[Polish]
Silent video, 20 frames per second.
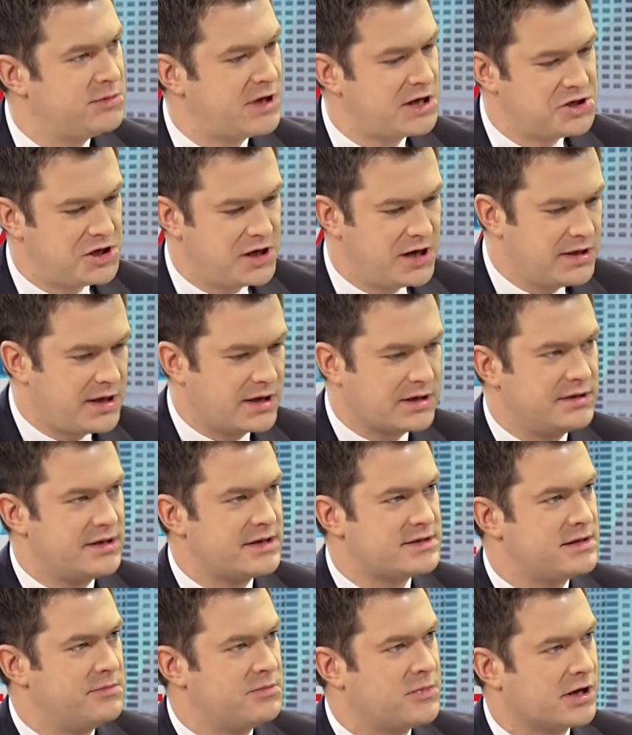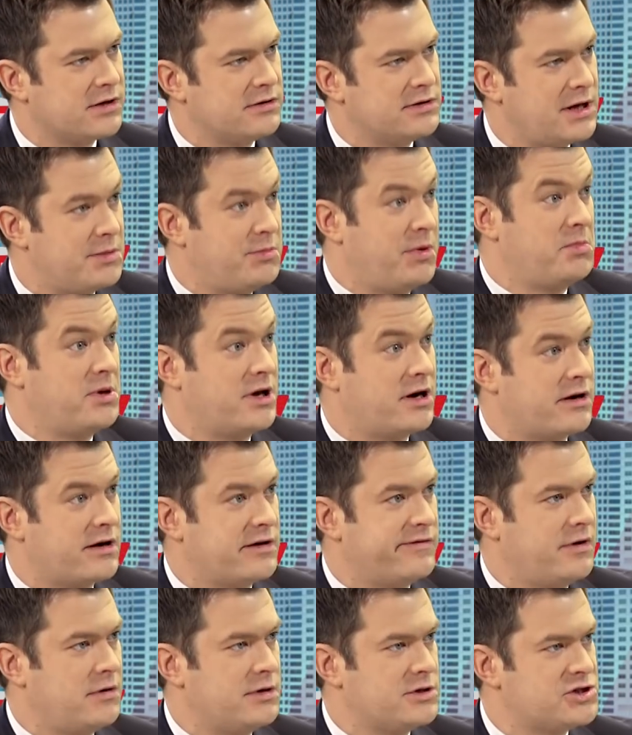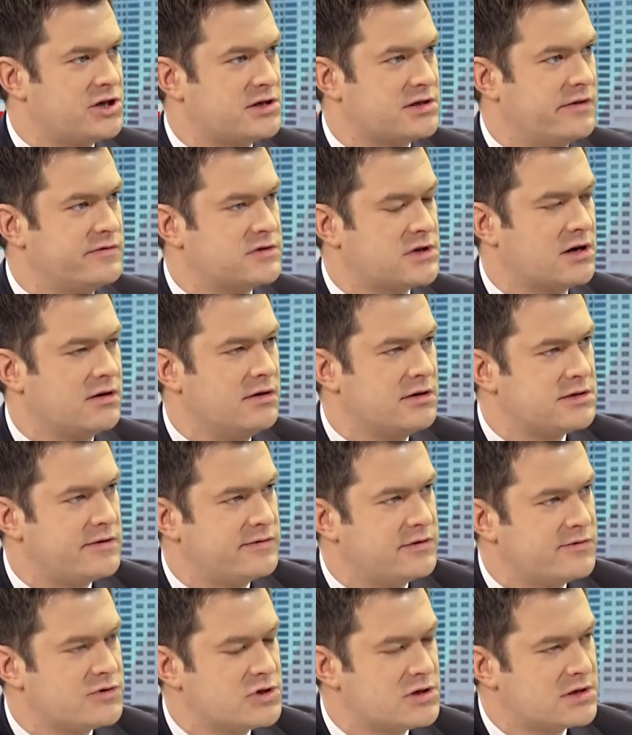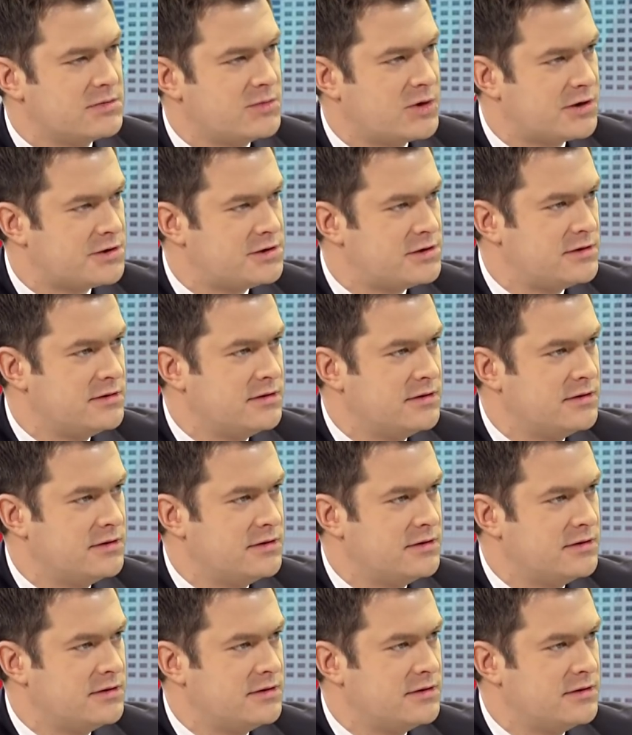nadzieja. Nagle następnego dnia popiera Rafała Trzaskowskiego. O co w tym wszystkim chodzi?